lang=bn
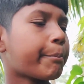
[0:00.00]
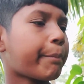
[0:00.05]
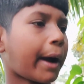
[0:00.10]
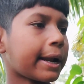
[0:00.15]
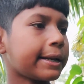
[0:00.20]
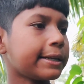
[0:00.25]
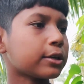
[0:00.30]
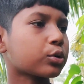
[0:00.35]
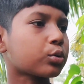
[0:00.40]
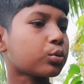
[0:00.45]

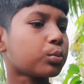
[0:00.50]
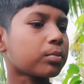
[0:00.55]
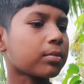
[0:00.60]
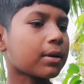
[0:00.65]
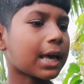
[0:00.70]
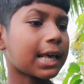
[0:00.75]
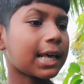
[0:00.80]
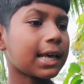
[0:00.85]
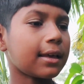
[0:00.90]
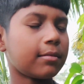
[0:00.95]
পানি
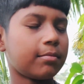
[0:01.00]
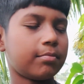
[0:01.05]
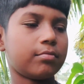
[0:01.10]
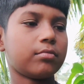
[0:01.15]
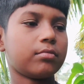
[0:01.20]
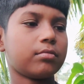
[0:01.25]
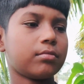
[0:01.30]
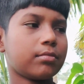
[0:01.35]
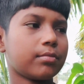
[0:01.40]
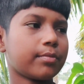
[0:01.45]
কমবে
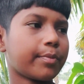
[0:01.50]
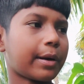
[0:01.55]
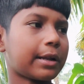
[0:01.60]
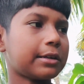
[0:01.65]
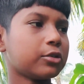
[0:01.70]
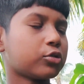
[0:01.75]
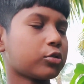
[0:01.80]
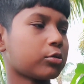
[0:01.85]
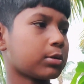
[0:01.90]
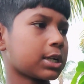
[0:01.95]

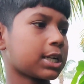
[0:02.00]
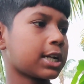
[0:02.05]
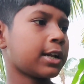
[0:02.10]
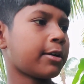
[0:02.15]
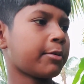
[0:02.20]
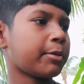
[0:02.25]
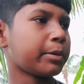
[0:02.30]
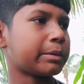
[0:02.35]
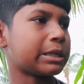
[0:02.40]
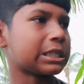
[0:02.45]
পানি কমাতে
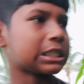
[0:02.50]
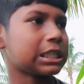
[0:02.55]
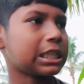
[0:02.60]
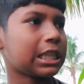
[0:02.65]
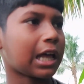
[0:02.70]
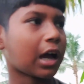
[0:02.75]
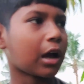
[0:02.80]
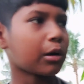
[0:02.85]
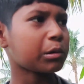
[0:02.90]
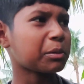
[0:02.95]
যাবে মেশিন
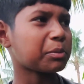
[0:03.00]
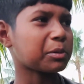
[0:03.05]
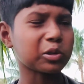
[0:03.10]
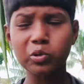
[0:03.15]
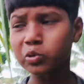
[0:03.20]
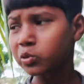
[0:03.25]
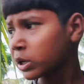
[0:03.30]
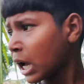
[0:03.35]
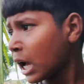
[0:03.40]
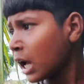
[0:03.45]
লাগাবো
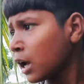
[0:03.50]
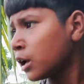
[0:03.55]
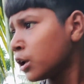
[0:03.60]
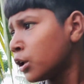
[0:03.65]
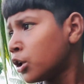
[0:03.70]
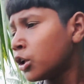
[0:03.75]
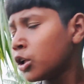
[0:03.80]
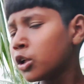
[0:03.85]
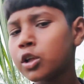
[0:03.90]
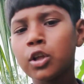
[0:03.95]
বন্ধুরা
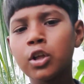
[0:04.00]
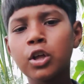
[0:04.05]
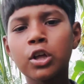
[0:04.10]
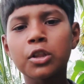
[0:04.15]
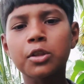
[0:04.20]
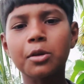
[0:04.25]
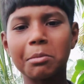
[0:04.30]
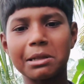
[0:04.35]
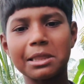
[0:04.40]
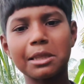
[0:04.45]

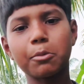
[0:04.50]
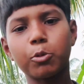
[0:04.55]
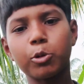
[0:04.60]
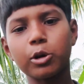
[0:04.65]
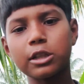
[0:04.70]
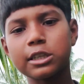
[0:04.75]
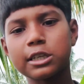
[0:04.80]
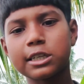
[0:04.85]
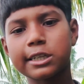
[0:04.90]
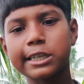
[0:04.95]
তোমাদের
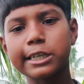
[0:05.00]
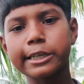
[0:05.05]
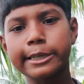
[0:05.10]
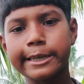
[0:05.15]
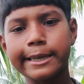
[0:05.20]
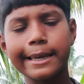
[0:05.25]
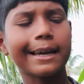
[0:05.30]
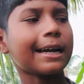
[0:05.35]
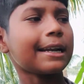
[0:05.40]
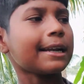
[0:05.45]
বলে দিচ্ছি
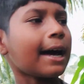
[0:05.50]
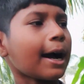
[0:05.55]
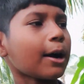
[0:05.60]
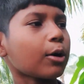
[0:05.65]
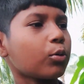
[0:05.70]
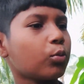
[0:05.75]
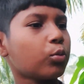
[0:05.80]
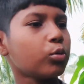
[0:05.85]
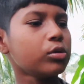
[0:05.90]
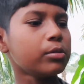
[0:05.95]
ঠিকানা
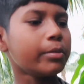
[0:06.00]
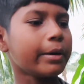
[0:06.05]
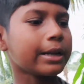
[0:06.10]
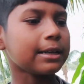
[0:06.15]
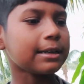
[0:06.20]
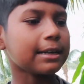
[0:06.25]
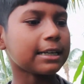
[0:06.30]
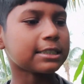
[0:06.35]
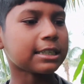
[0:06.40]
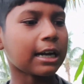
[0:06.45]

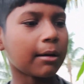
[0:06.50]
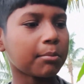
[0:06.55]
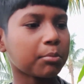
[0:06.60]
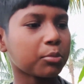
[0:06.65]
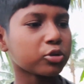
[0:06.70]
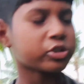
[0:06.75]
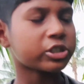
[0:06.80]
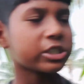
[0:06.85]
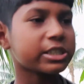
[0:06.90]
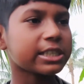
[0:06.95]
ফুলবেরিয়া জাম
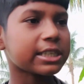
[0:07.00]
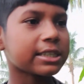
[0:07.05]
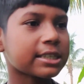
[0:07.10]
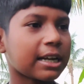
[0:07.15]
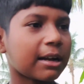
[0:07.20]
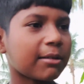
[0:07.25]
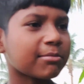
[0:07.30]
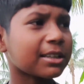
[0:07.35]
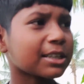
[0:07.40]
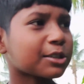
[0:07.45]
মসজিদের
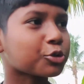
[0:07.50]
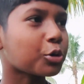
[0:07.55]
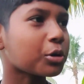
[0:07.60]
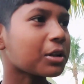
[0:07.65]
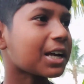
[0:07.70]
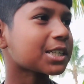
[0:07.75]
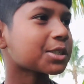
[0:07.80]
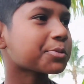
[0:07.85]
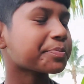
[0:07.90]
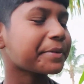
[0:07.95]
সামনে চলে
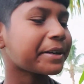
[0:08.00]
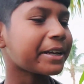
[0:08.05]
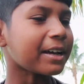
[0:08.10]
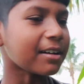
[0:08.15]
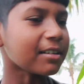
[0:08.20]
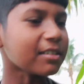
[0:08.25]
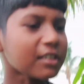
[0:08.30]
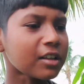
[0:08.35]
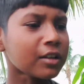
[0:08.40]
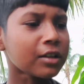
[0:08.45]
আসবে
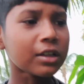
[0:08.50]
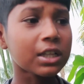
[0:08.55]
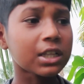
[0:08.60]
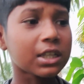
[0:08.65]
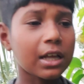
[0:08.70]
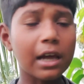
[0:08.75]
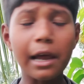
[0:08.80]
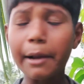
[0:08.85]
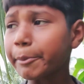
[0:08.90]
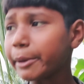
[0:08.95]

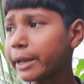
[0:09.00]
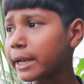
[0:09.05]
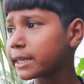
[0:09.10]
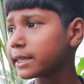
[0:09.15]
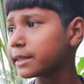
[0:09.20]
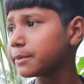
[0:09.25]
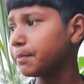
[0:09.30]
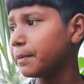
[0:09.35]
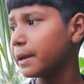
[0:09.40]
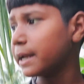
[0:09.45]

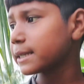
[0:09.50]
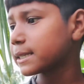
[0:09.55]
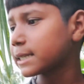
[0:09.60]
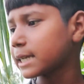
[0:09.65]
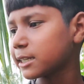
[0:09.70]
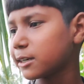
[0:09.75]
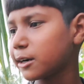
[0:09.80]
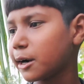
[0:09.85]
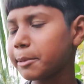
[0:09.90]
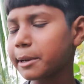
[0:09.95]
ভেরি
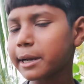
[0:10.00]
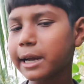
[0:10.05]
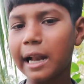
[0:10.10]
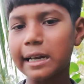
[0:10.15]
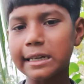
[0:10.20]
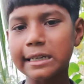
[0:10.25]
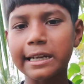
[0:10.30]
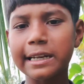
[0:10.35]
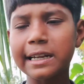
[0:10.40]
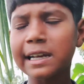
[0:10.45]
চাই হবে
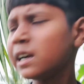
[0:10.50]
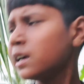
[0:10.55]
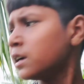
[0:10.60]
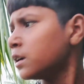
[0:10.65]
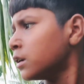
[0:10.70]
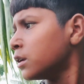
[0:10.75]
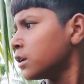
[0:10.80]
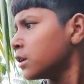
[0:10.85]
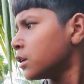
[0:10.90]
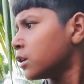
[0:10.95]
কালকে
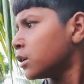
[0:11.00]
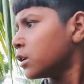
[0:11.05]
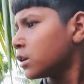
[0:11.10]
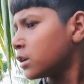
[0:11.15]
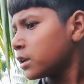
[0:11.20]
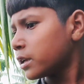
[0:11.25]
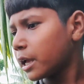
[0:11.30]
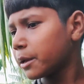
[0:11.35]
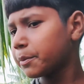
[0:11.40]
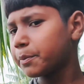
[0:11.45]

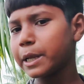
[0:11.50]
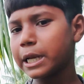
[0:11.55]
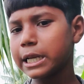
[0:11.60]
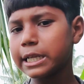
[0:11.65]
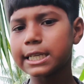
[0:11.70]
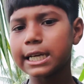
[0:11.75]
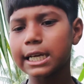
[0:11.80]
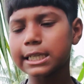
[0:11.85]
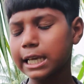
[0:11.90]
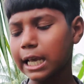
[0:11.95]
এই
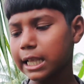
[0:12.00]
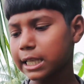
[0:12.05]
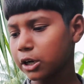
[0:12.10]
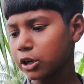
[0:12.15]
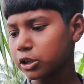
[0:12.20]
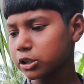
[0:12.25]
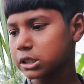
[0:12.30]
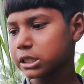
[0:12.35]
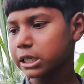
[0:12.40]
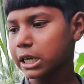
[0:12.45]
ভেরিটা ছাতে
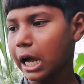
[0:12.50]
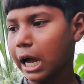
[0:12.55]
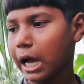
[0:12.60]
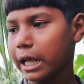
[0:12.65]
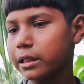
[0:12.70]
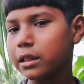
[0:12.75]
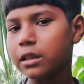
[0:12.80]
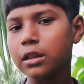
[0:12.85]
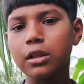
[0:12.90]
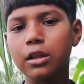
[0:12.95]
হচ্ছে
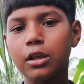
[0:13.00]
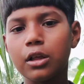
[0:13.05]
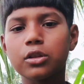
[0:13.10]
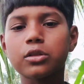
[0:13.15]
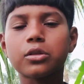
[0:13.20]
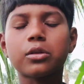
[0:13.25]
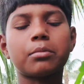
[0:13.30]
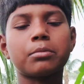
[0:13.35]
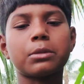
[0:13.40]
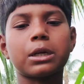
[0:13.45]
কাল
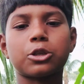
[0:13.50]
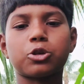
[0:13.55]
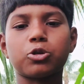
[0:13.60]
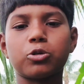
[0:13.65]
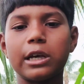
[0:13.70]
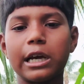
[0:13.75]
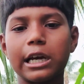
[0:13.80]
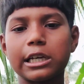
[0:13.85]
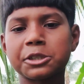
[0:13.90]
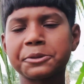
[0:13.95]
তোমরা
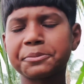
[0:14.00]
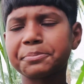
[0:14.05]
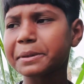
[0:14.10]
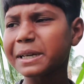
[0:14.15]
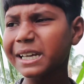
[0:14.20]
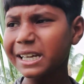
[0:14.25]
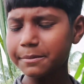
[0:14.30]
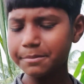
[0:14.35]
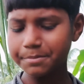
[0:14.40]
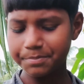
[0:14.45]
চলে আসবে